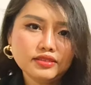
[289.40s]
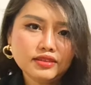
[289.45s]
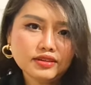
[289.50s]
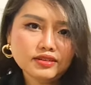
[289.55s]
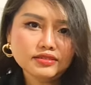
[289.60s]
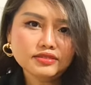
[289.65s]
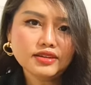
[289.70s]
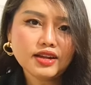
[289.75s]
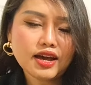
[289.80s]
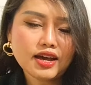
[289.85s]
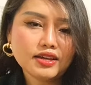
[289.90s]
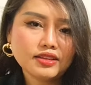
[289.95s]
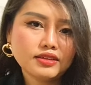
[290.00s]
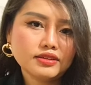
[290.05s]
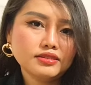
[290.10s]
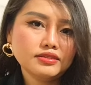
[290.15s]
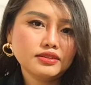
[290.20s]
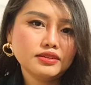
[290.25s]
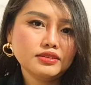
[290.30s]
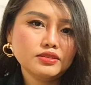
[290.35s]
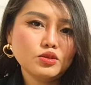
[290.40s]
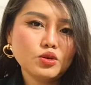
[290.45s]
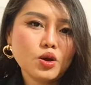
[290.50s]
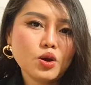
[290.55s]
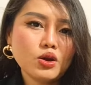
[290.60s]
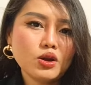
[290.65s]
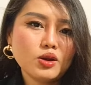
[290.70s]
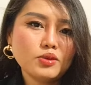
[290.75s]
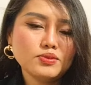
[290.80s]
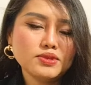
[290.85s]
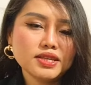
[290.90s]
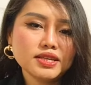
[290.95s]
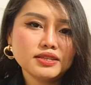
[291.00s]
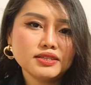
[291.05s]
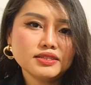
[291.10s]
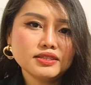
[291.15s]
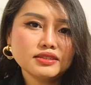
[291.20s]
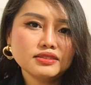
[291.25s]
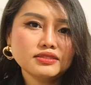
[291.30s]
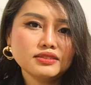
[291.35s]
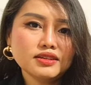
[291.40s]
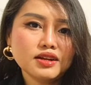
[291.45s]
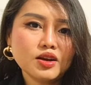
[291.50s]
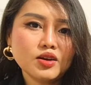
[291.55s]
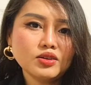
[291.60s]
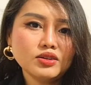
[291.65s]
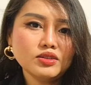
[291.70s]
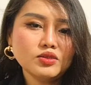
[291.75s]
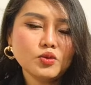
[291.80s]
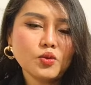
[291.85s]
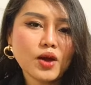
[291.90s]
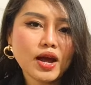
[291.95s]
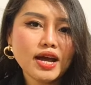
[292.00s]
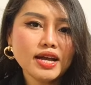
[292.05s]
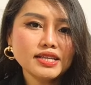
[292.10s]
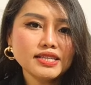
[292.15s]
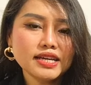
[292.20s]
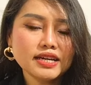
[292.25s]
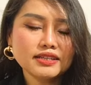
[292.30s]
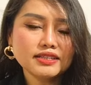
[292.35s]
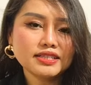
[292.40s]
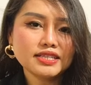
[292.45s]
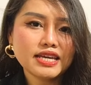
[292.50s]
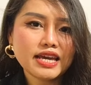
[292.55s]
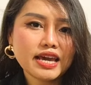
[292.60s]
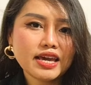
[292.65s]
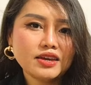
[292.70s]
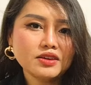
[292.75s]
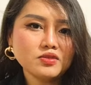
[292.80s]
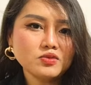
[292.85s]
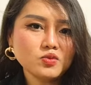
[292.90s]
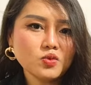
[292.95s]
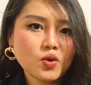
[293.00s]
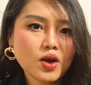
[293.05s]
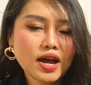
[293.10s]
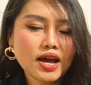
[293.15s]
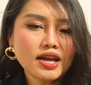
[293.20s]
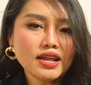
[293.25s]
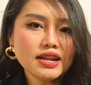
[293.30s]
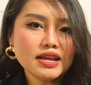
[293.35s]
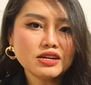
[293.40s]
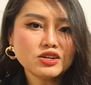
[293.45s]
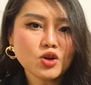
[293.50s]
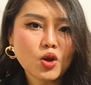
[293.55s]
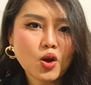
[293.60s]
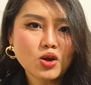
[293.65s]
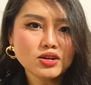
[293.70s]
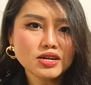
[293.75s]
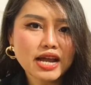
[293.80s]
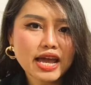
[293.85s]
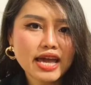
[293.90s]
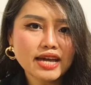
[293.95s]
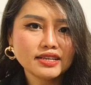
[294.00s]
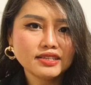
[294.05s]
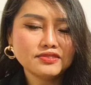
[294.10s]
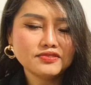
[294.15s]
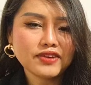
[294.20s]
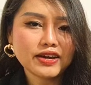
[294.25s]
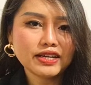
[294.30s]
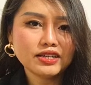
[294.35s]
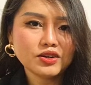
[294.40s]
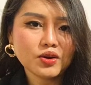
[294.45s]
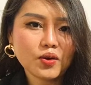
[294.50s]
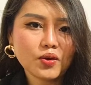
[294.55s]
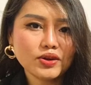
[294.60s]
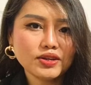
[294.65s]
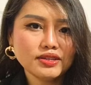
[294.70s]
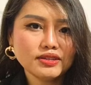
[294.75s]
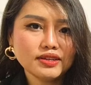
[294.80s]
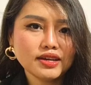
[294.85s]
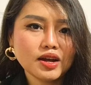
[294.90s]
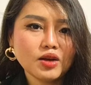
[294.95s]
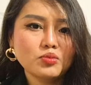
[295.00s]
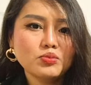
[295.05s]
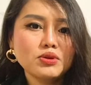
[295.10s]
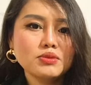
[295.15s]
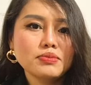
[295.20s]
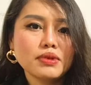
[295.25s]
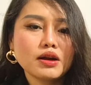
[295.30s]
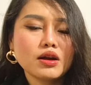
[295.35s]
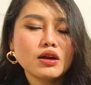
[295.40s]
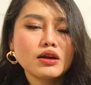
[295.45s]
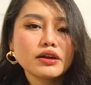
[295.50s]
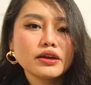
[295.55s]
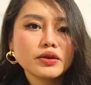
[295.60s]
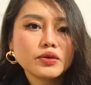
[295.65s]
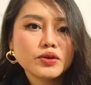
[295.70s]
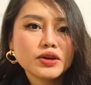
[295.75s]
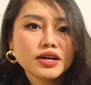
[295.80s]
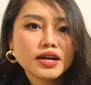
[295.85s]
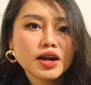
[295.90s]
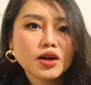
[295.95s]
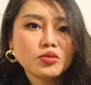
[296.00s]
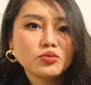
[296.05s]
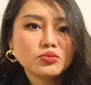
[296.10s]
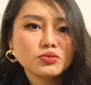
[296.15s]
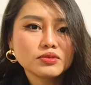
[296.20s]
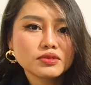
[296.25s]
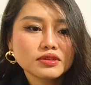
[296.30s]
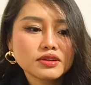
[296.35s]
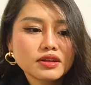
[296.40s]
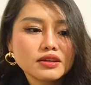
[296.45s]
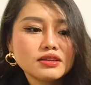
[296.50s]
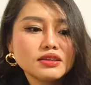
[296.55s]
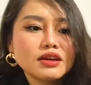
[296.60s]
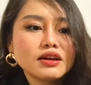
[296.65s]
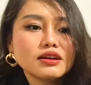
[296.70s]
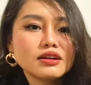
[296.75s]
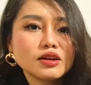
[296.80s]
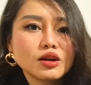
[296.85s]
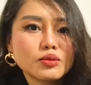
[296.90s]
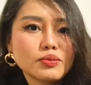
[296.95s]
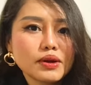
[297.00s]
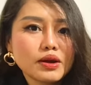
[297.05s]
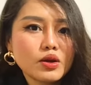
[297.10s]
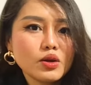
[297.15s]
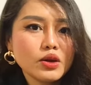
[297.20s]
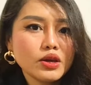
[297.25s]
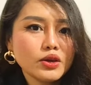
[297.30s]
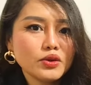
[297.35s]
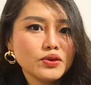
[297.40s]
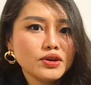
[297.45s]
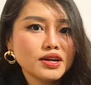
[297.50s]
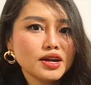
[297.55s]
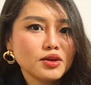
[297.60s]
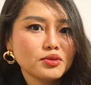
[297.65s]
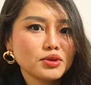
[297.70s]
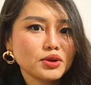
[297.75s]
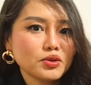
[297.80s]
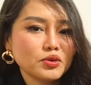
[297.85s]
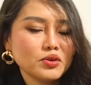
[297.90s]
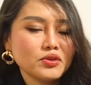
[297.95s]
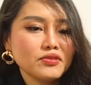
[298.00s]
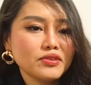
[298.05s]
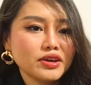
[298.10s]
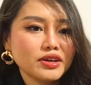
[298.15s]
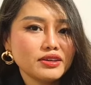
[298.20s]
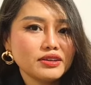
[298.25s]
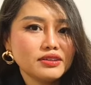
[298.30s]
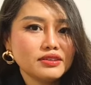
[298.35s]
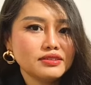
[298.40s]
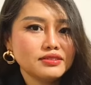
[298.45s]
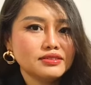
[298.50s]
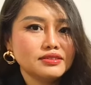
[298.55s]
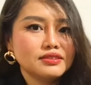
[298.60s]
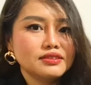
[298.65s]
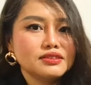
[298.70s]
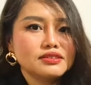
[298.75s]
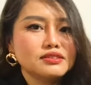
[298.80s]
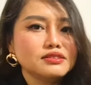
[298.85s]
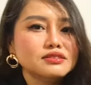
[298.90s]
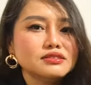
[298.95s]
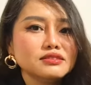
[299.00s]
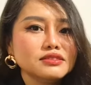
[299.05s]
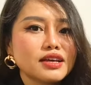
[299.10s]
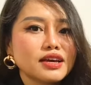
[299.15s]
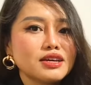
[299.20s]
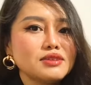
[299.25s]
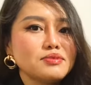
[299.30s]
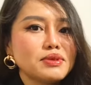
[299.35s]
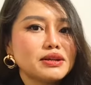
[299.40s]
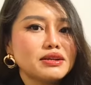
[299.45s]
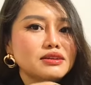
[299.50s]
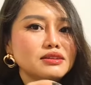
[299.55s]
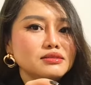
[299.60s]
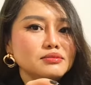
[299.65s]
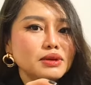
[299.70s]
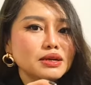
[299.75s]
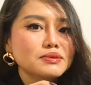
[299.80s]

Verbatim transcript: từng lời từng chữ của hội đồng xét xử nói quá chặt chẽ quá là rõ ràng như vậy rồi không biết bà có hiểu hay không để chờ coi bà có hiểu hay không nào quý vị chưa thấy bà đứng